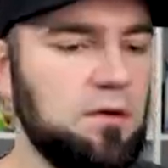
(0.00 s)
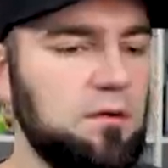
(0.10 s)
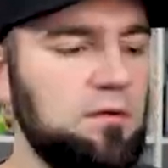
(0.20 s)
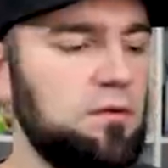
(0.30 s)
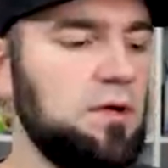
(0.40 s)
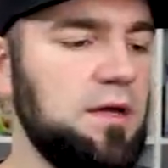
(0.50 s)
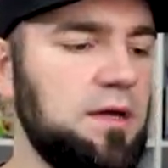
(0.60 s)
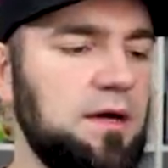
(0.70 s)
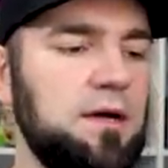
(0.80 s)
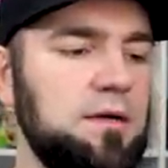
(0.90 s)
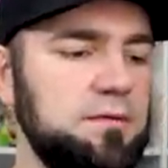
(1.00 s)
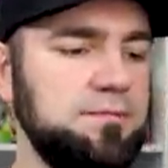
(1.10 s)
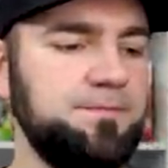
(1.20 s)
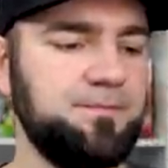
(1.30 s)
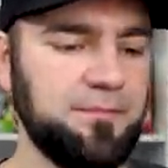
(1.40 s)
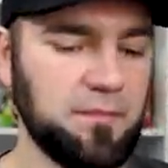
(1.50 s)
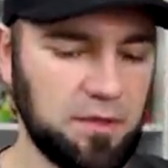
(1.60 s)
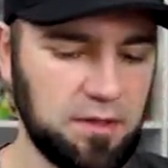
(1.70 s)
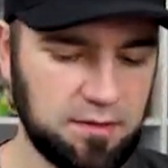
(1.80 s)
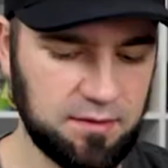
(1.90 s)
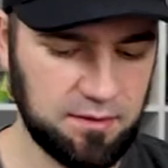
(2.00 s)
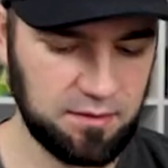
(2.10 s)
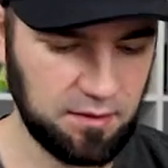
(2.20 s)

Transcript: Und Olangar. Hinten